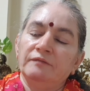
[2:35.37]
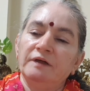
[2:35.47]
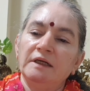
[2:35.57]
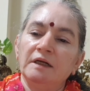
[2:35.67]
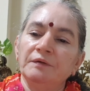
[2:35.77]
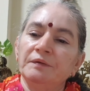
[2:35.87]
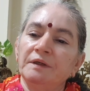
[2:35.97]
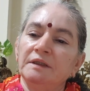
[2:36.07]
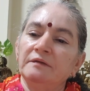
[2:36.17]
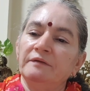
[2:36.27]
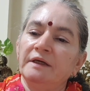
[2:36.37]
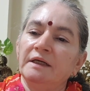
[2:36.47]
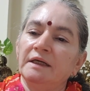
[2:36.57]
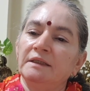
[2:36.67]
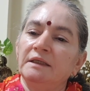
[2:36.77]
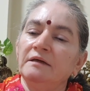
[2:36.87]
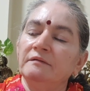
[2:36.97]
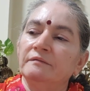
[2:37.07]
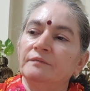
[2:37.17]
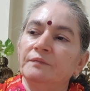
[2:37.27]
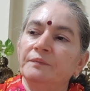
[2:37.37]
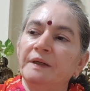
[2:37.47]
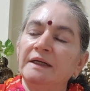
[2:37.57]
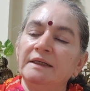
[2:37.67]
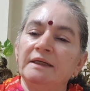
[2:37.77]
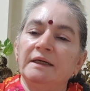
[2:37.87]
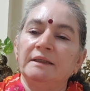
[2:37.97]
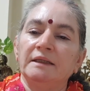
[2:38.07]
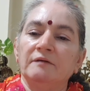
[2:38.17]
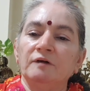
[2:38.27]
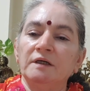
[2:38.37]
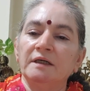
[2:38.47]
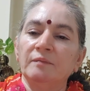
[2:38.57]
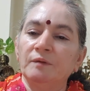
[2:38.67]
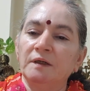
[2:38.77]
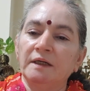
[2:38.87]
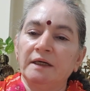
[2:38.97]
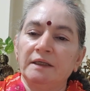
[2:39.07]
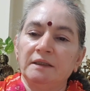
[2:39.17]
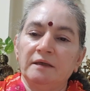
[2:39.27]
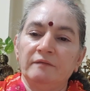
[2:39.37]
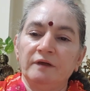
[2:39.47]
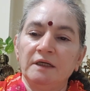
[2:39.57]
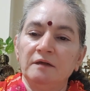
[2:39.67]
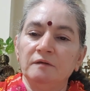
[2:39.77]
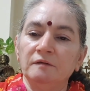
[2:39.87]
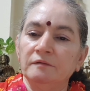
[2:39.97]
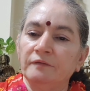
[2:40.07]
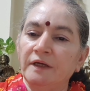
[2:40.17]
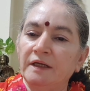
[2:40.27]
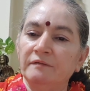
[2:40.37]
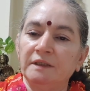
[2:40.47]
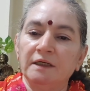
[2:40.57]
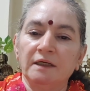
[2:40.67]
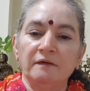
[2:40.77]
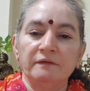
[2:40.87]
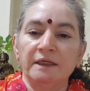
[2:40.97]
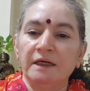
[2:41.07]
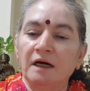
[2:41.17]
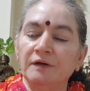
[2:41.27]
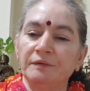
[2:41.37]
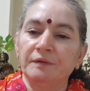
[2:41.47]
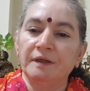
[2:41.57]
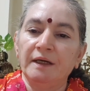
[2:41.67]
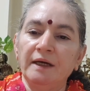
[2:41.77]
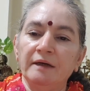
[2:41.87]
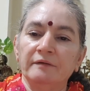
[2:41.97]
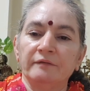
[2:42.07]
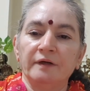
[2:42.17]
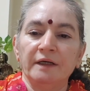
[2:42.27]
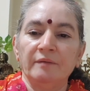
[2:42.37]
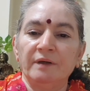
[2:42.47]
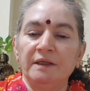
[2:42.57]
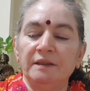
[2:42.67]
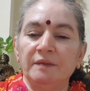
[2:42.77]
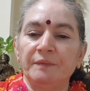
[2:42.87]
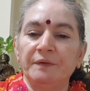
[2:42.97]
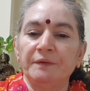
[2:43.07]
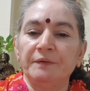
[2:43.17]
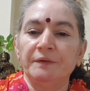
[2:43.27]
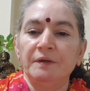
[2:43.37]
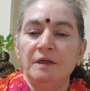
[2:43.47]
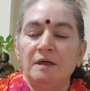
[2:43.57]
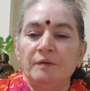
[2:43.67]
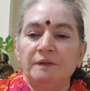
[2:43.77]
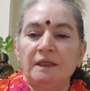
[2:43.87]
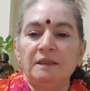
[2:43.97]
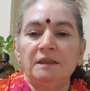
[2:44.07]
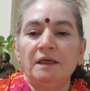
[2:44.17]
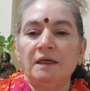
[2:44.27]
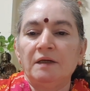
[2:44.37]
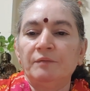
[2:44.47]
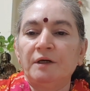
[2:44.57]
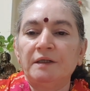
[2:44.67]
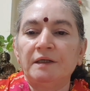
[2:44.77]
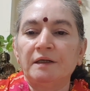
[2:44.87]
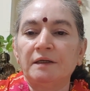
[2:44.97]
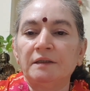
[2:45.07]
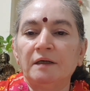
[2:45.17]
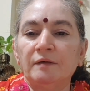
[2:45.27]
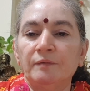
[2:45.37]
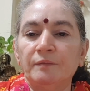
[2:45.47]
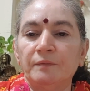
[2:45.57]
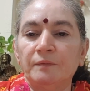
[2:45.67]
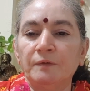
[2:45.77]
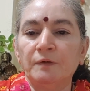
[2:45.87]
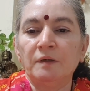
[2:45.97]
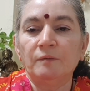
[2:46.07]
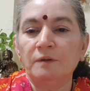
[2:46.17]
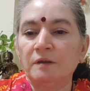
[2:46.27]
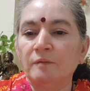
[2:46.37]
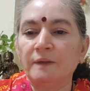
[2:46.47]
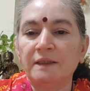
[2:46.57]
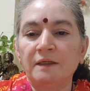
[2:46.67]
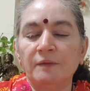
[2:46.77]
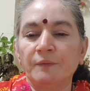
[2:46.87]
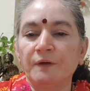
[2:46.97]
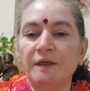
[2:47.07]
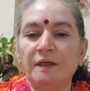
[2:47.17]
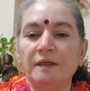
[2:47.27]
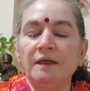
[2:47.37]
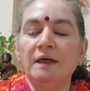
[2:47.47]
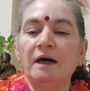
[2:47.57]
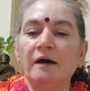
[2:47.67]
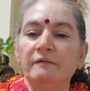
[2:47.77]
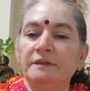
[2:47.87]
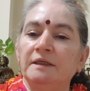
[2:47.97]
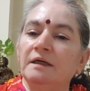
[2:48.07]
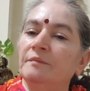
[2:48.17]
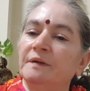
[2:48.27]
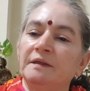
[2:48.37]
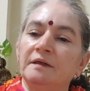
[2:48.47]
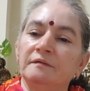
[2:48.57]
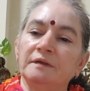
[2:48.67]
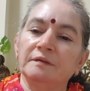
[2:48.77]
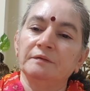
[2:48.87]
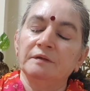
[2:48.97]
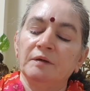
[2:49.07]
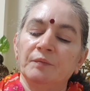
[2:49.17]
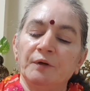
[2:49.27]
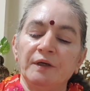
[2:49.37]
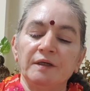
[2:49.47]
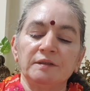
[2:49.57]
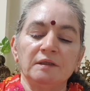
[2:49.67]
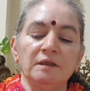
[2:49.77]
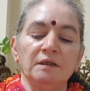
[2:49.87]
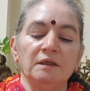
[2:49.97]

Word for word: వీళ్ళు అనుకున్నది వేరే అయితే పల్టీ అయింది ఉల్టా పుల్టా అయింది వీళ్ళు వేరే విధంగా వాడిని ఆడుకుంటే వాడేమైంది ఇప్పుడు తంతే ఏమో అంటారు కదా బూర్లు బుట్టలో పడ్డాడు పొయ్యి అని ఆ విధంగా పడ్డాడు వాడు పొయ్యేసి